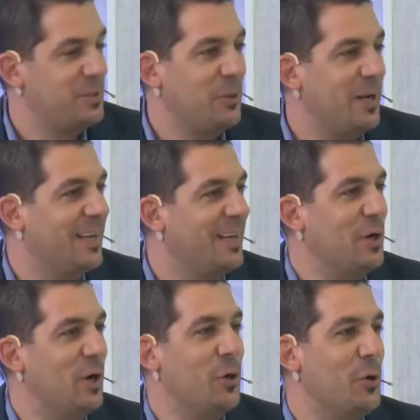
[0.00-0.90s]
asegurar que
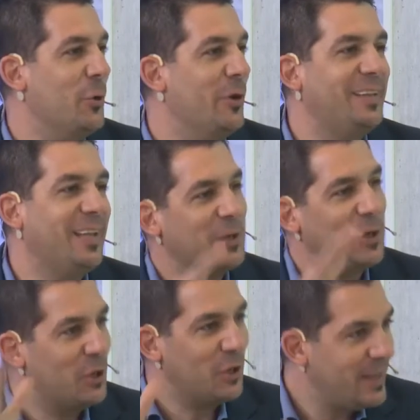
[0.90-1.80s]
no, no es
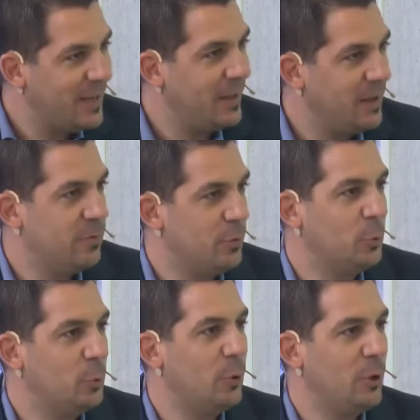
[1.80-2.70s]
tecnología del
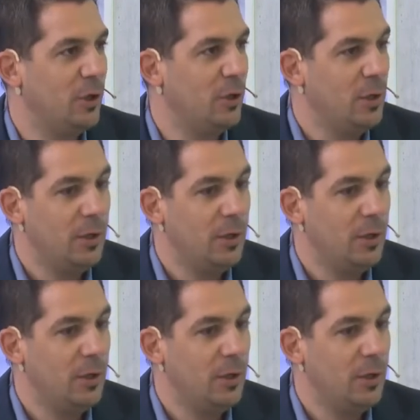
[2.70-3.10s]
futuro,